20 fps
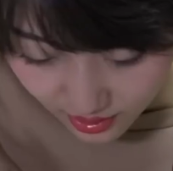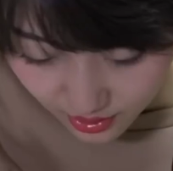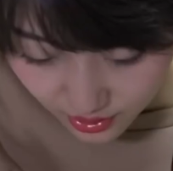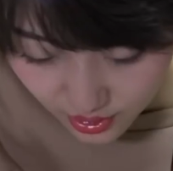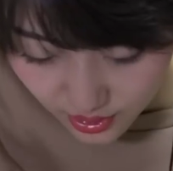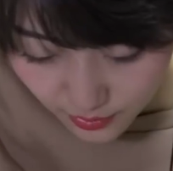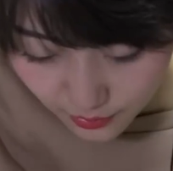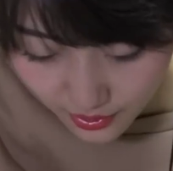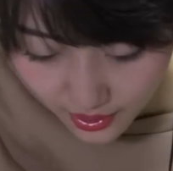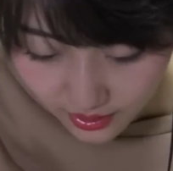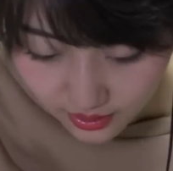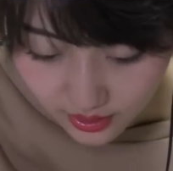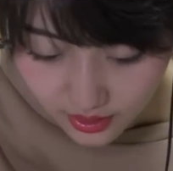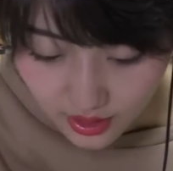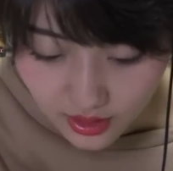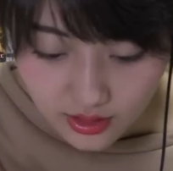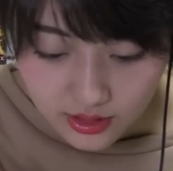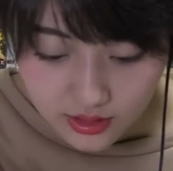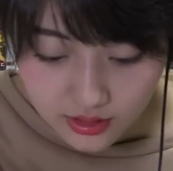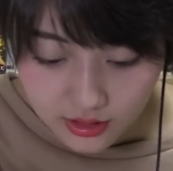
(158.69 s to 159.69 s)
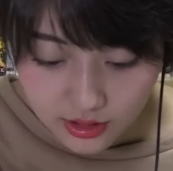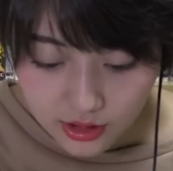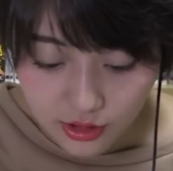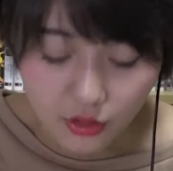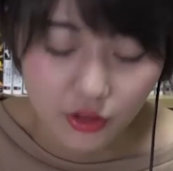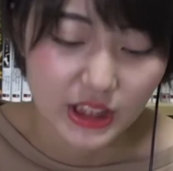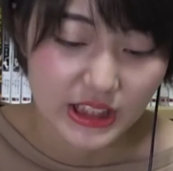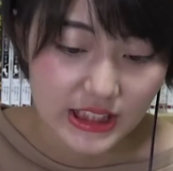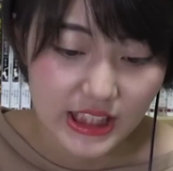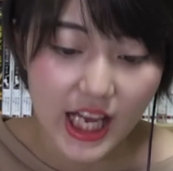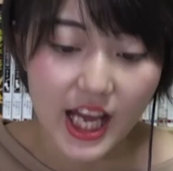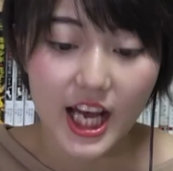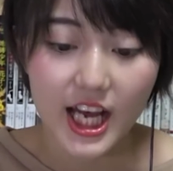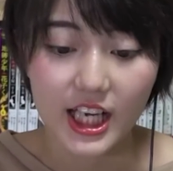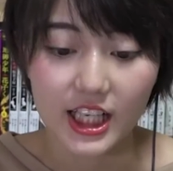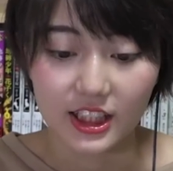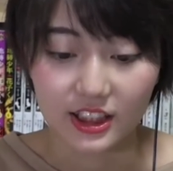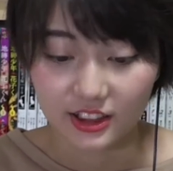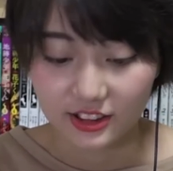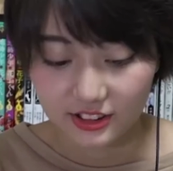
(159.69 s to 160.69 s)
てルシファーって強い
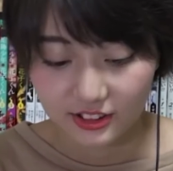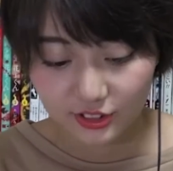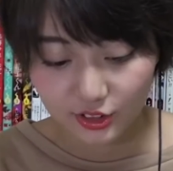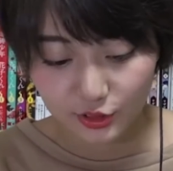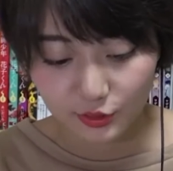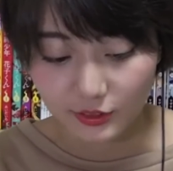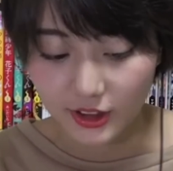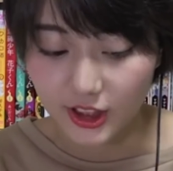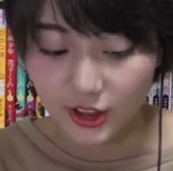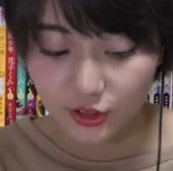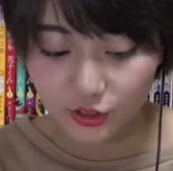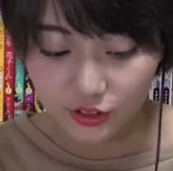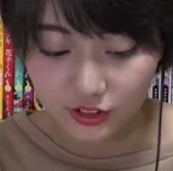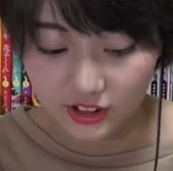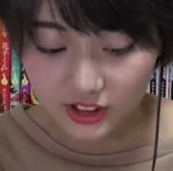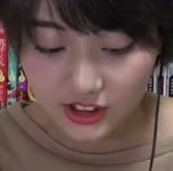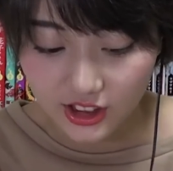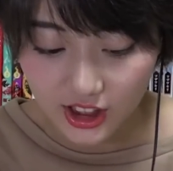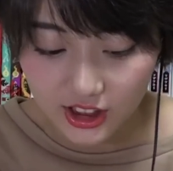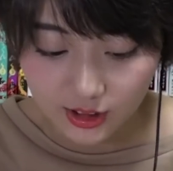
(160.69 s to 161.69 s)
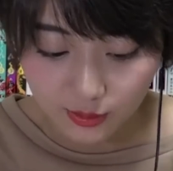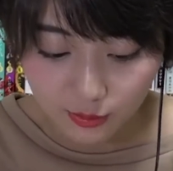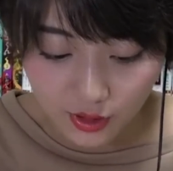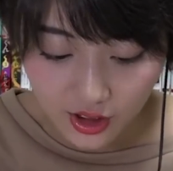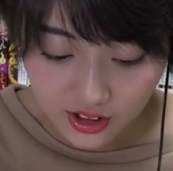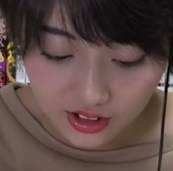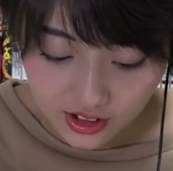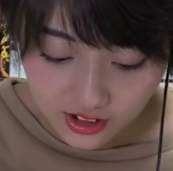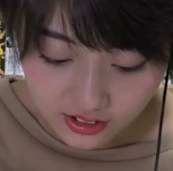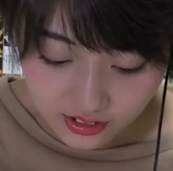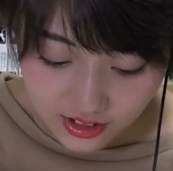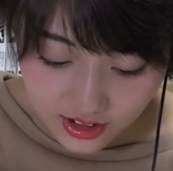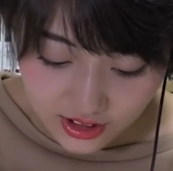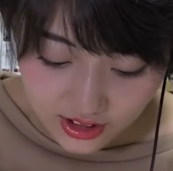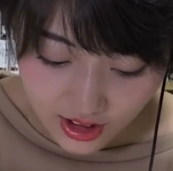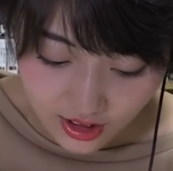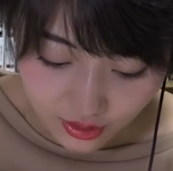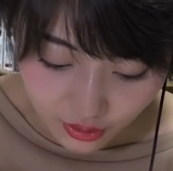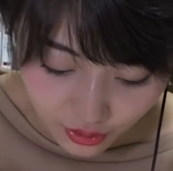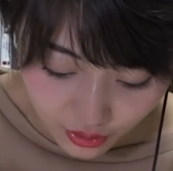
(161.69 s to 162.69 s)
じゃんルシファーよく使わせてもらってるんで
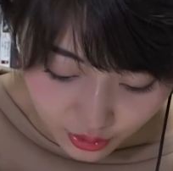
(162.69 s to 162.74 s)
すけ